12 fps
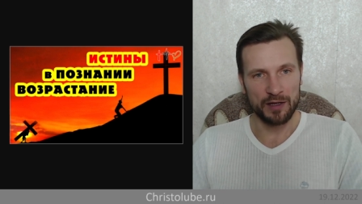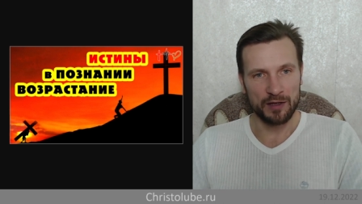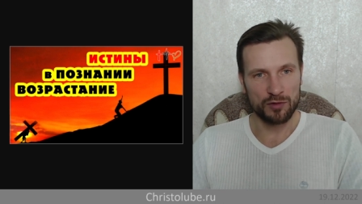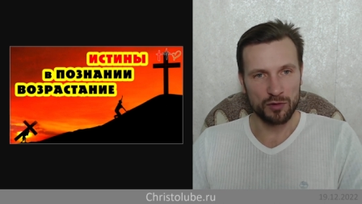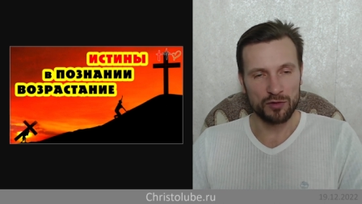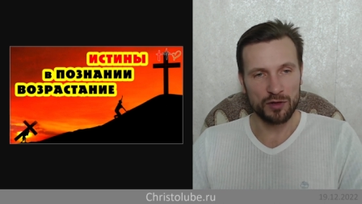
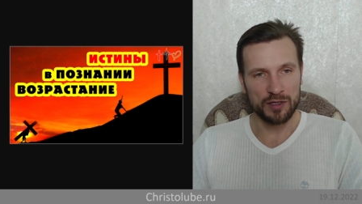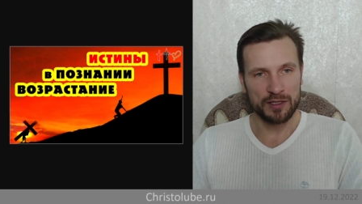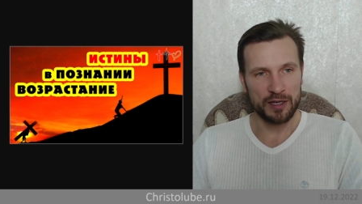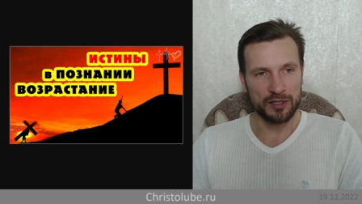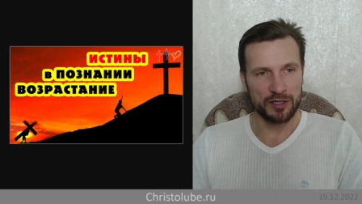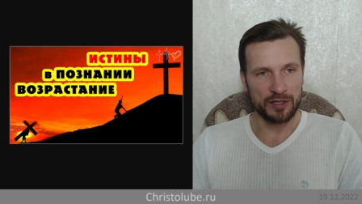тот, кто
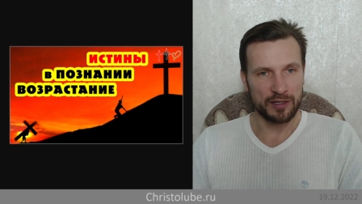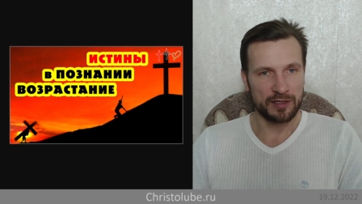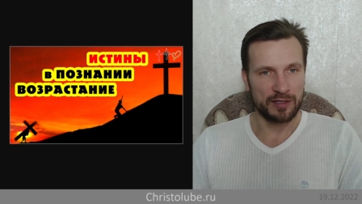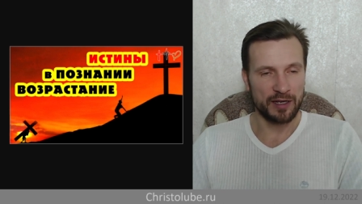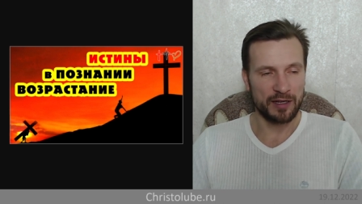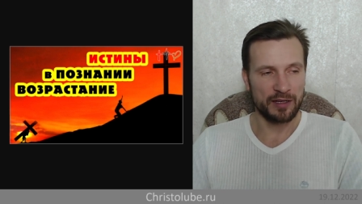настоящий
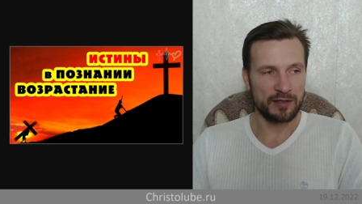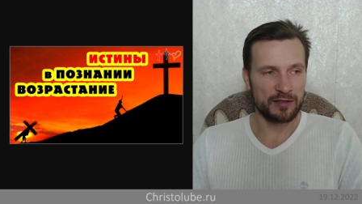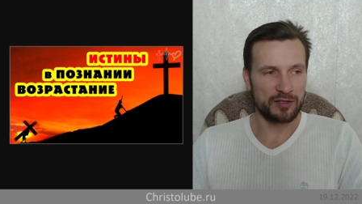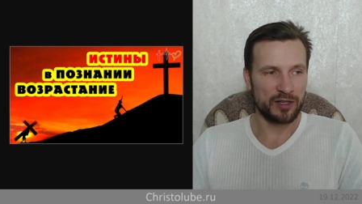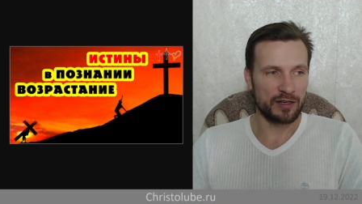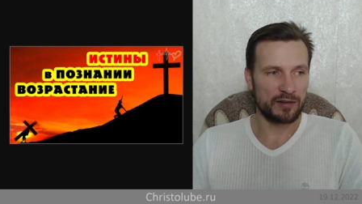христианин,
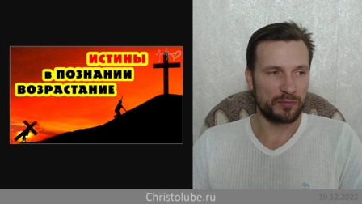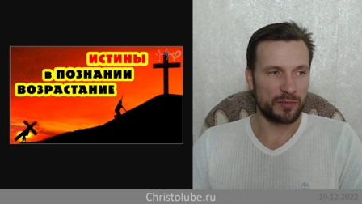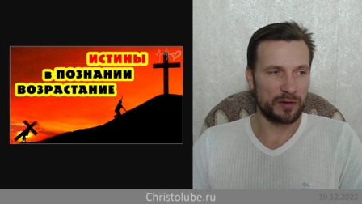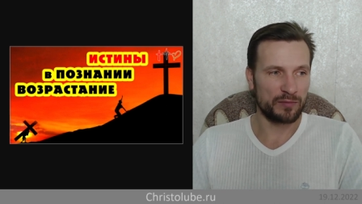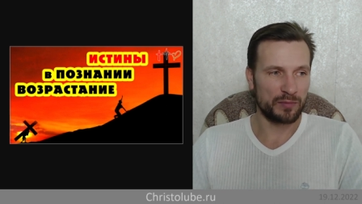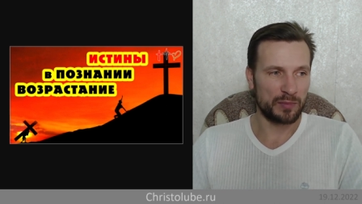человек,
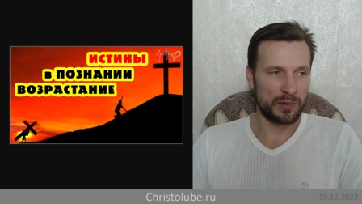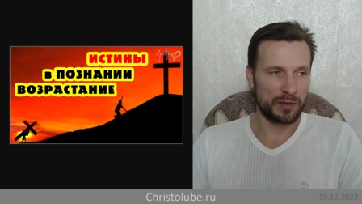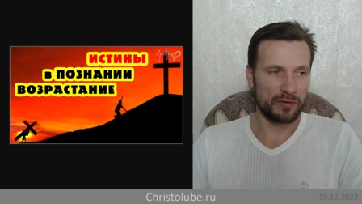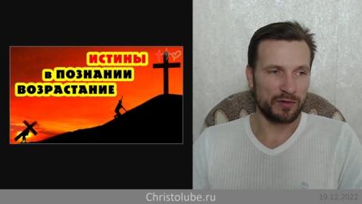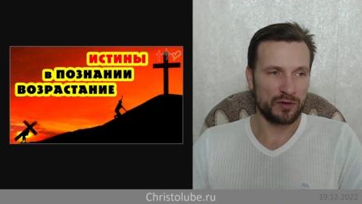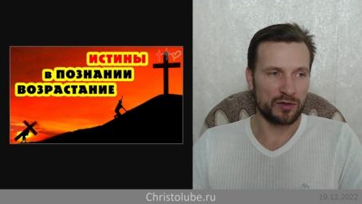
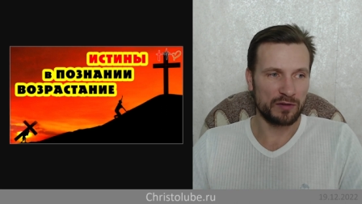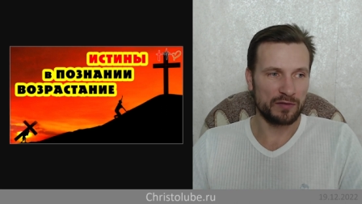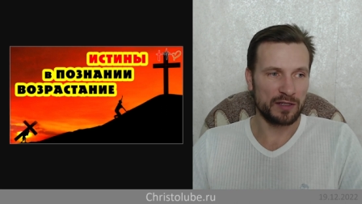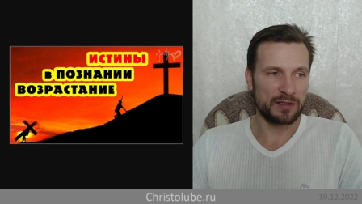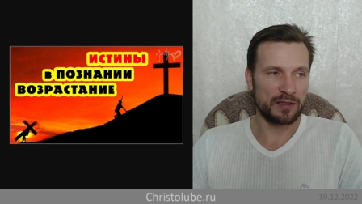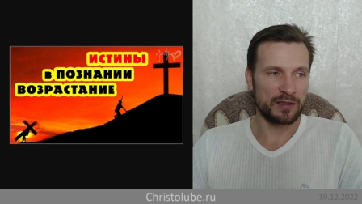пребывающий в
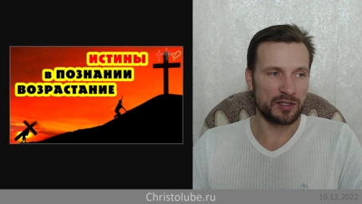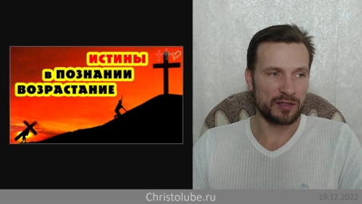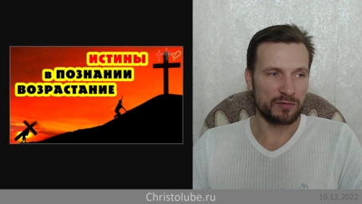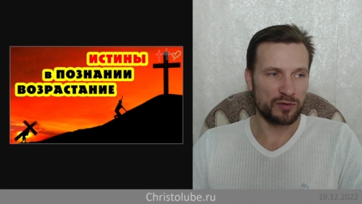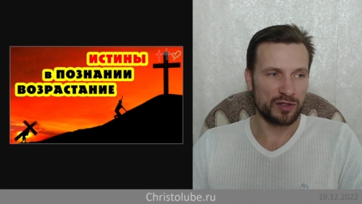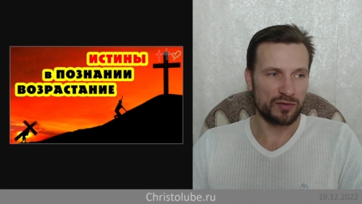истине,
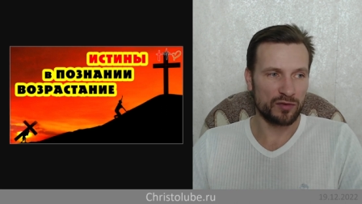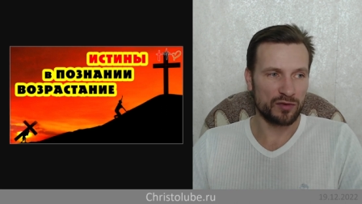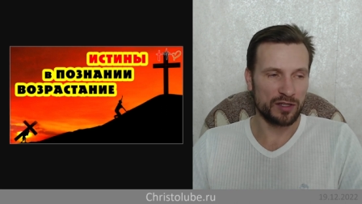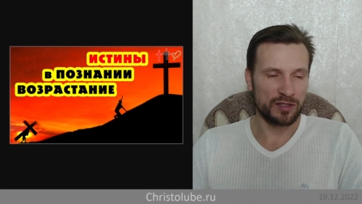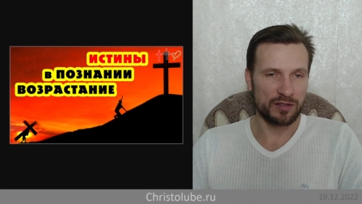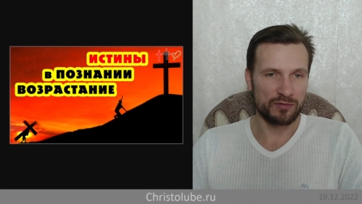живущий своей
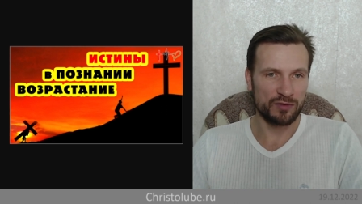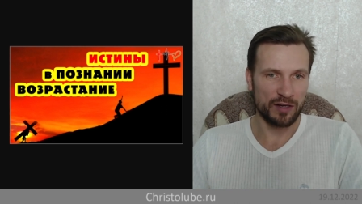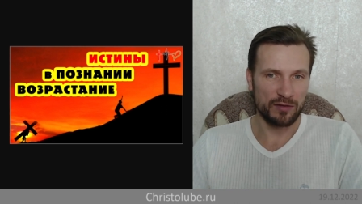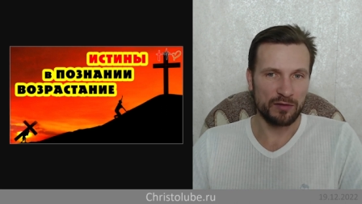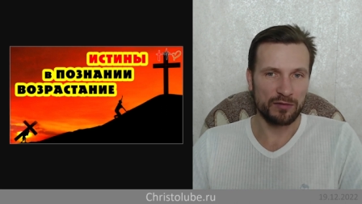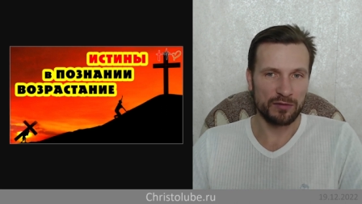жизнью, все
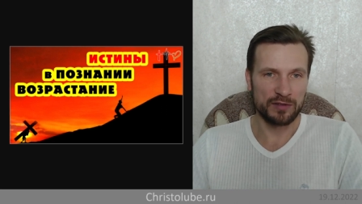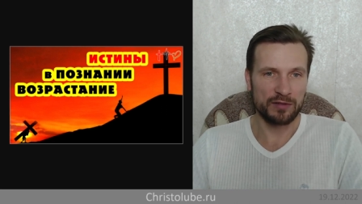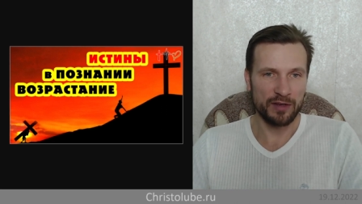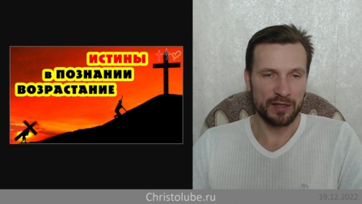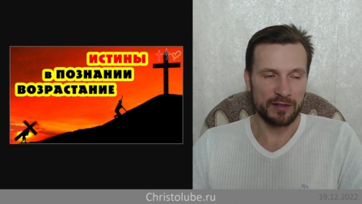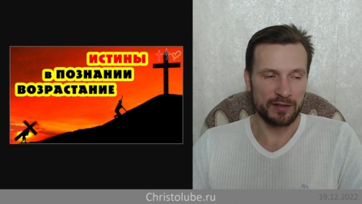равно он
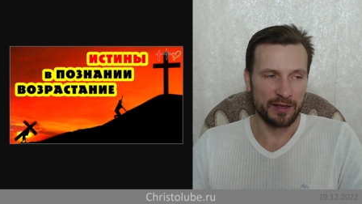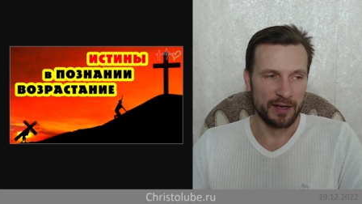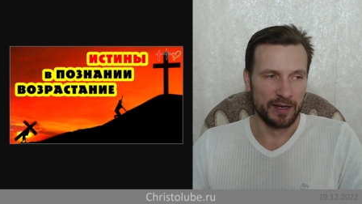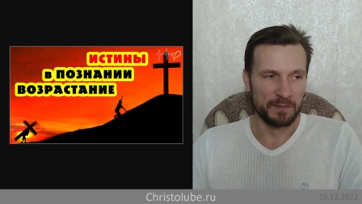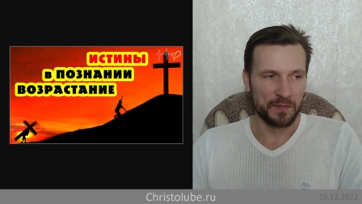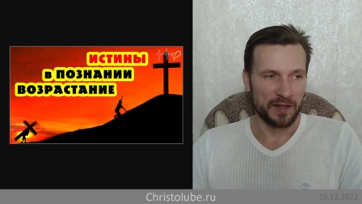светит,
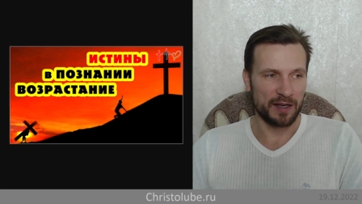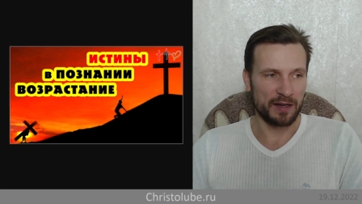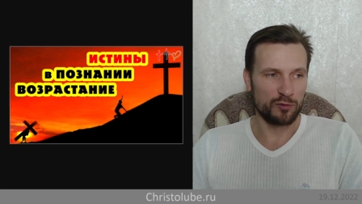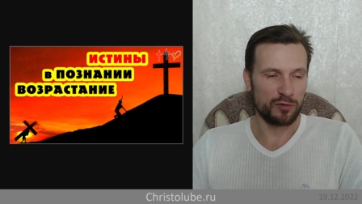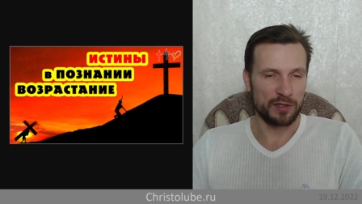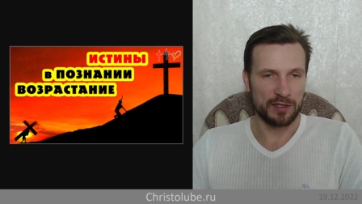
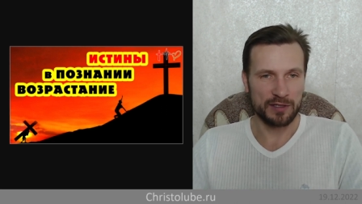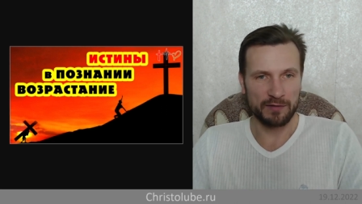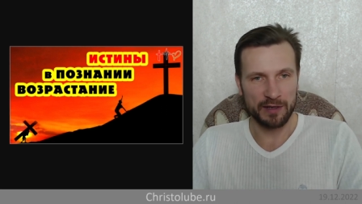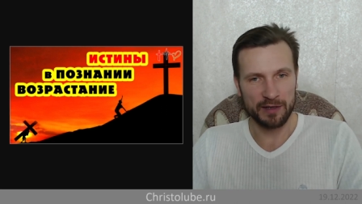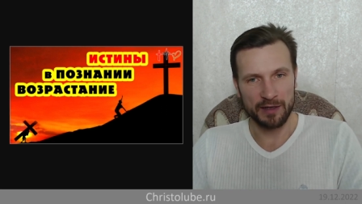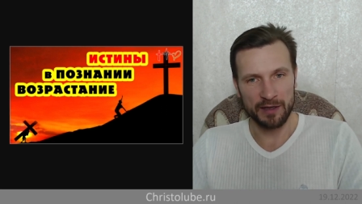кому-то из
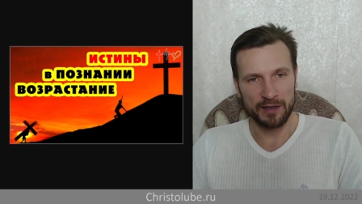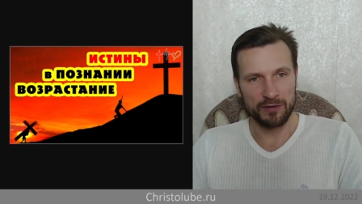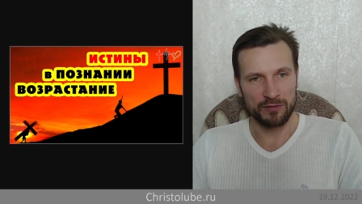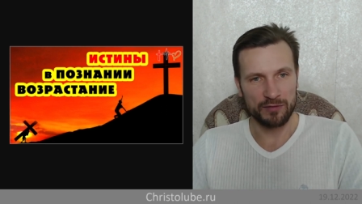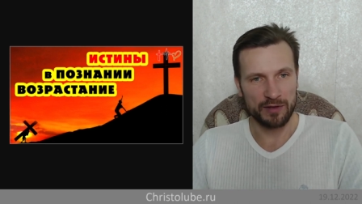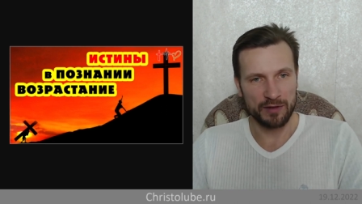своих
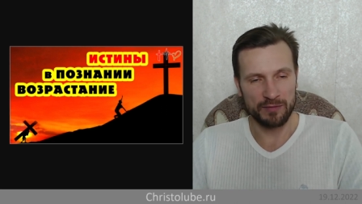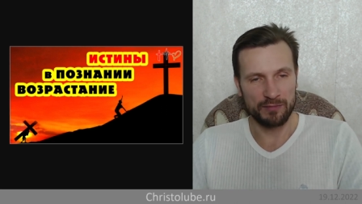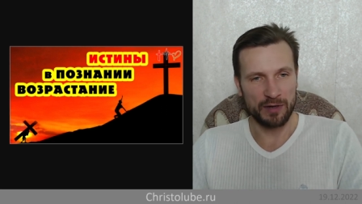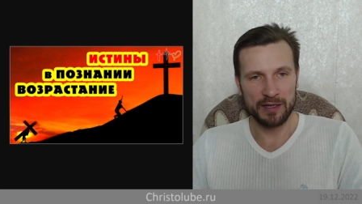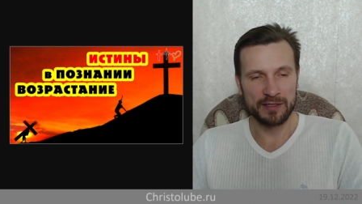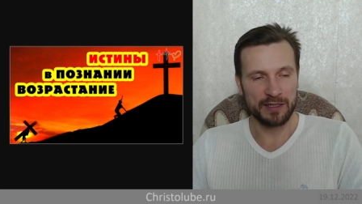каких-то
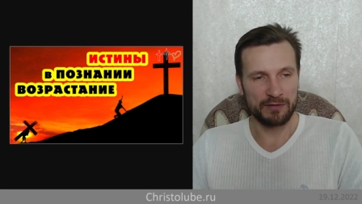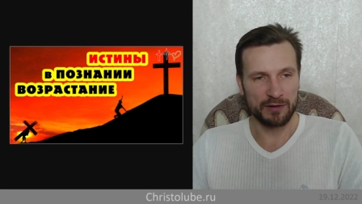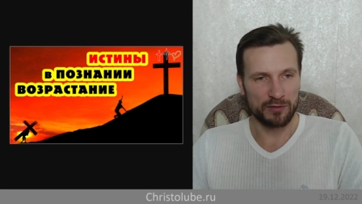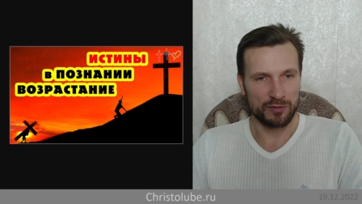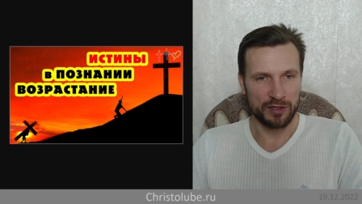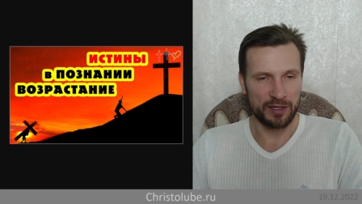близкого
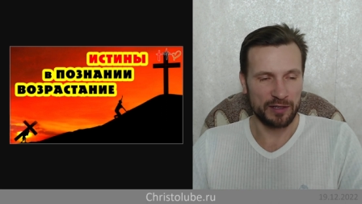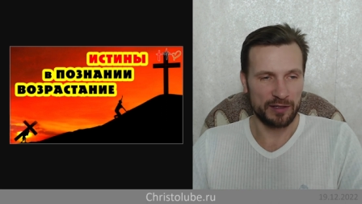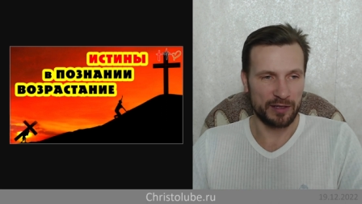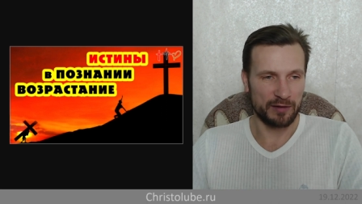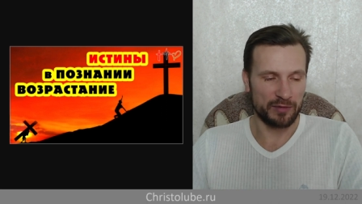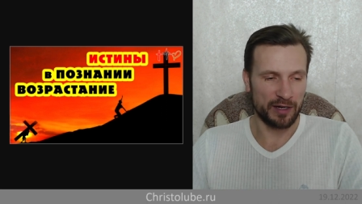окружения,
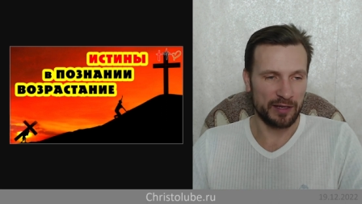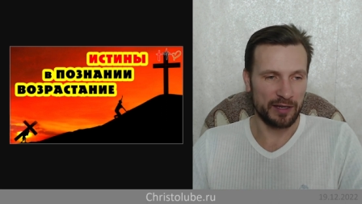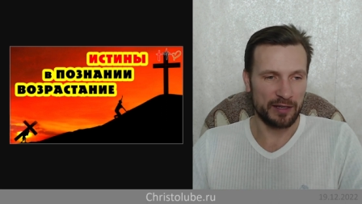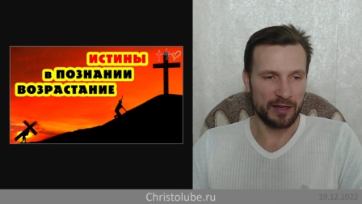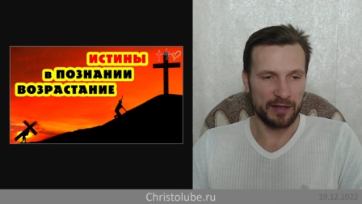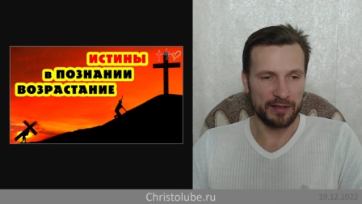там,
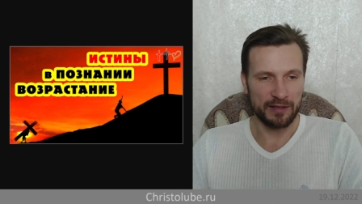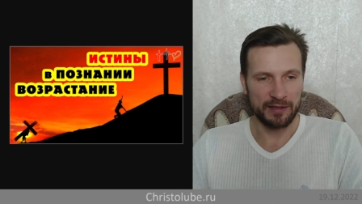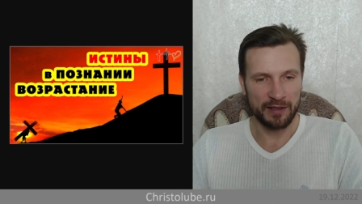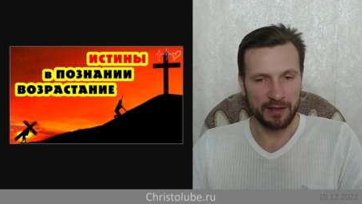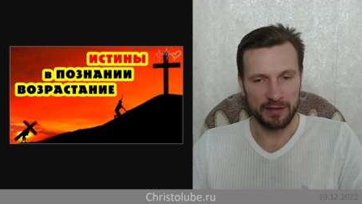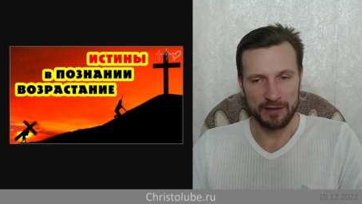родителей,
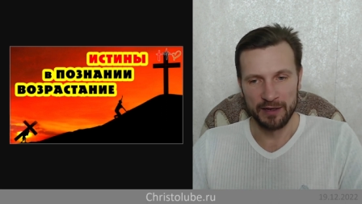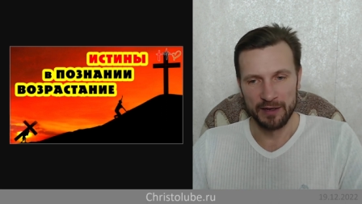детей,